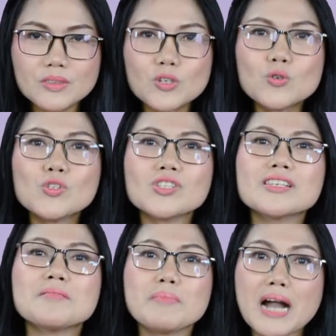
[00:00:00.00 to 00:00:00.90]
terus
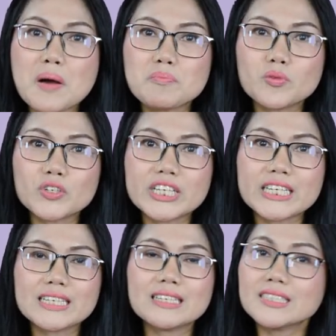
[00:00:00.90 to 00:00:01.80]
mengampuni
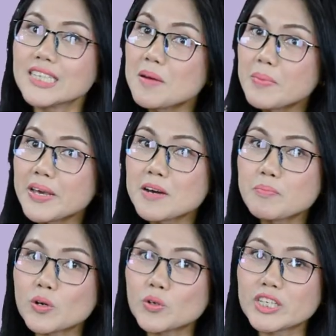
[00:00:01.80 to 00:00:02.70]
siapa yang
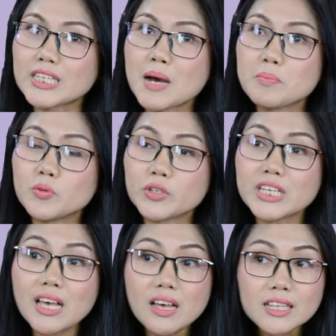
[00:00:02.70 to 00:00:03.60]
perlu kita ampuni?